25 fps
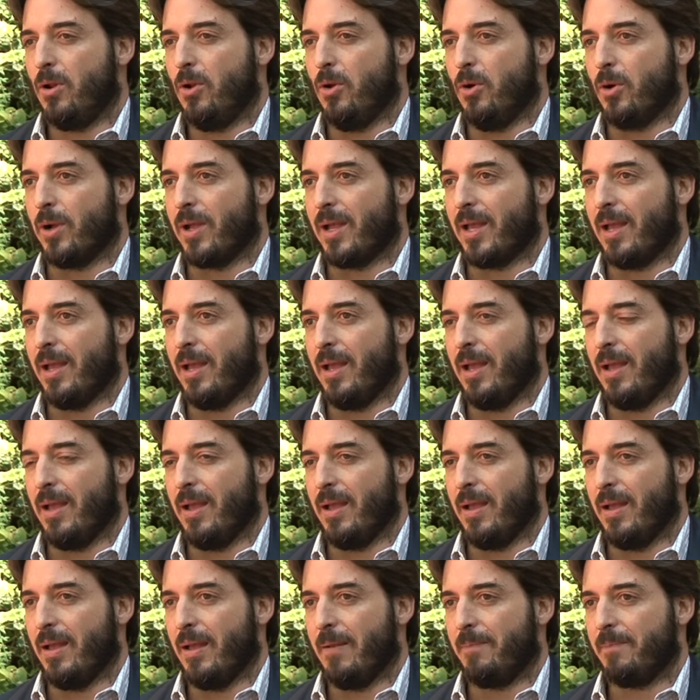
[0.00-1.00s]
lo
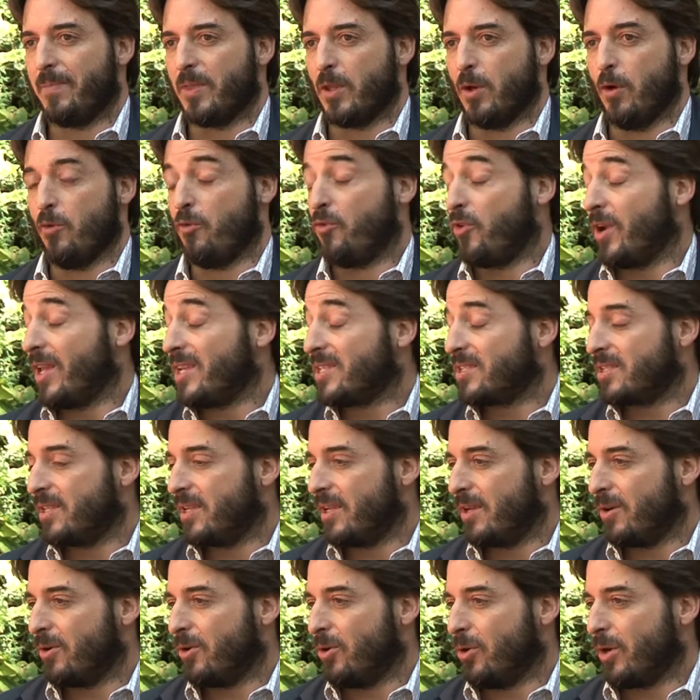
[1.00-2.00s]
que
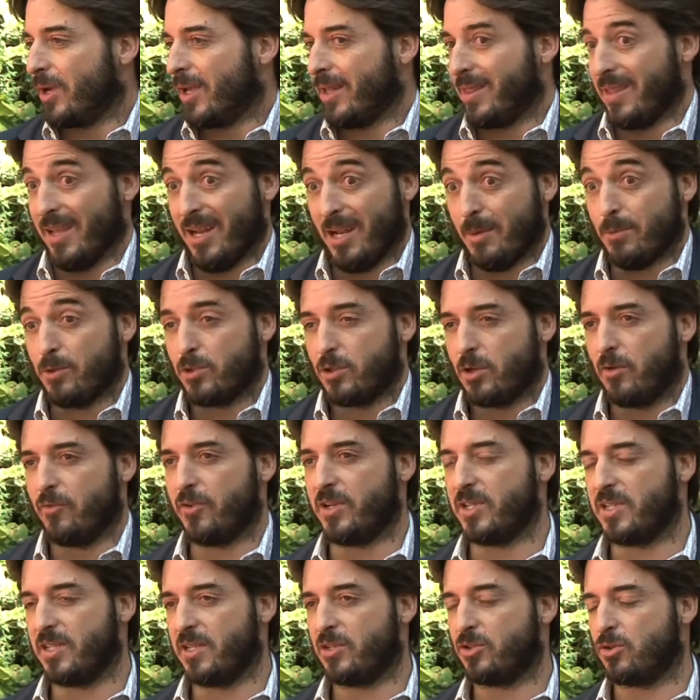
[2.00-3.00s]
ofrece o lo que tenemos que
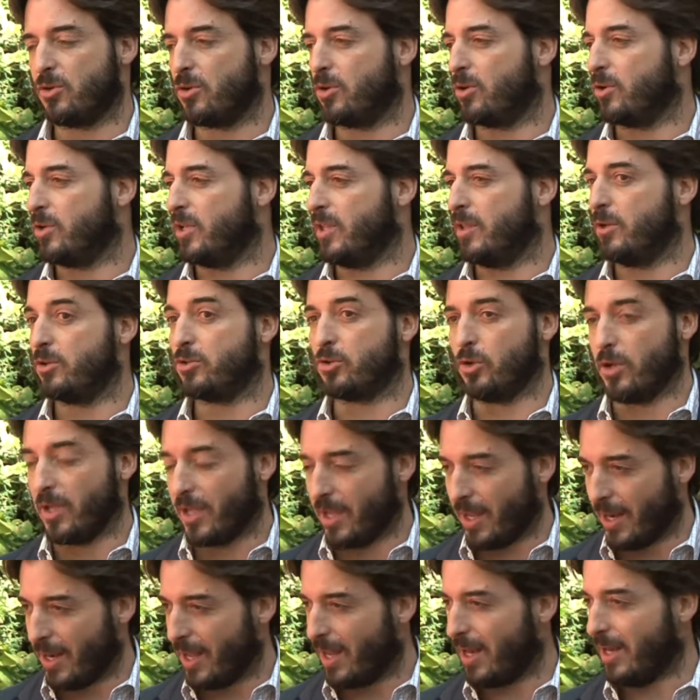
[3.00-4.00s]
ofrecer son contenidos
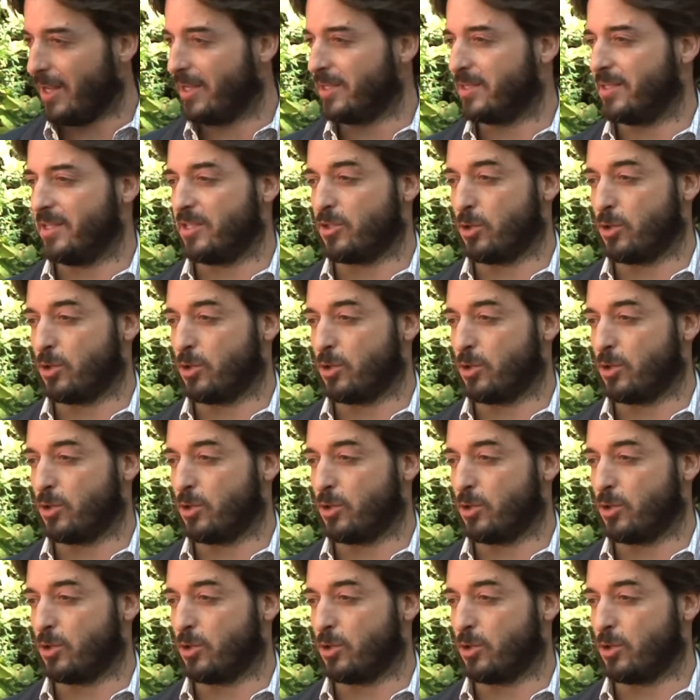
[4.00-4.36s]
originales,